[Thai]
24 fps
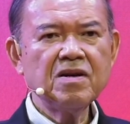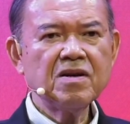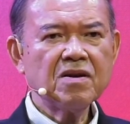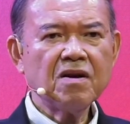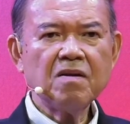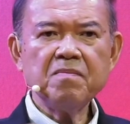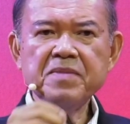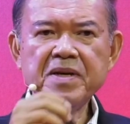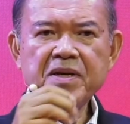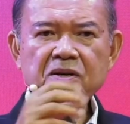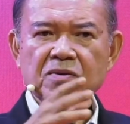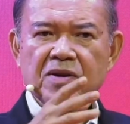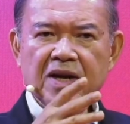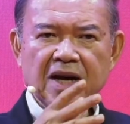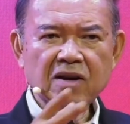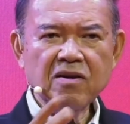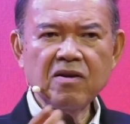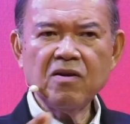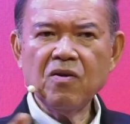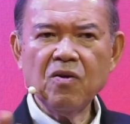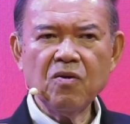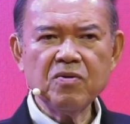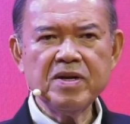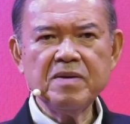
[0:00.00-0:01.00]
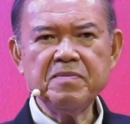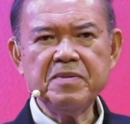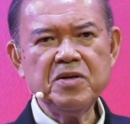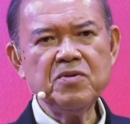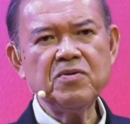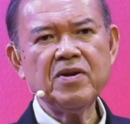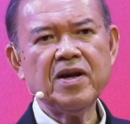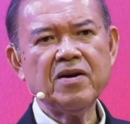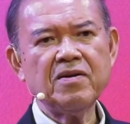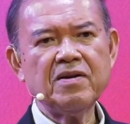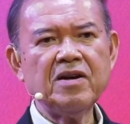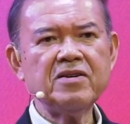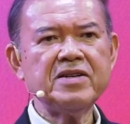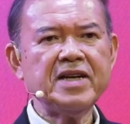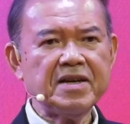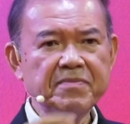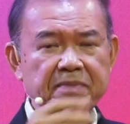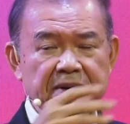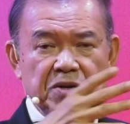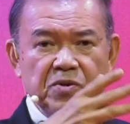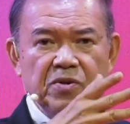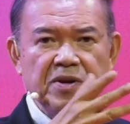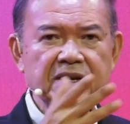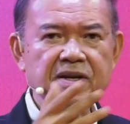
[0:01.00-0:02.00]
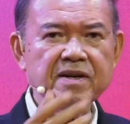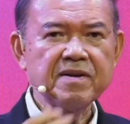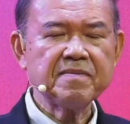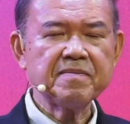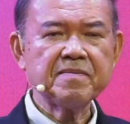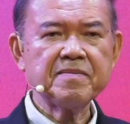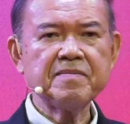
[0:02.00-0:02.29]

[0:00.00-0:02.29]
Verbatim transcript: ก็มีอยู่แล้วแล้วโลกนี้มีอยู่แล้วแล้วยังมีอยู่อีก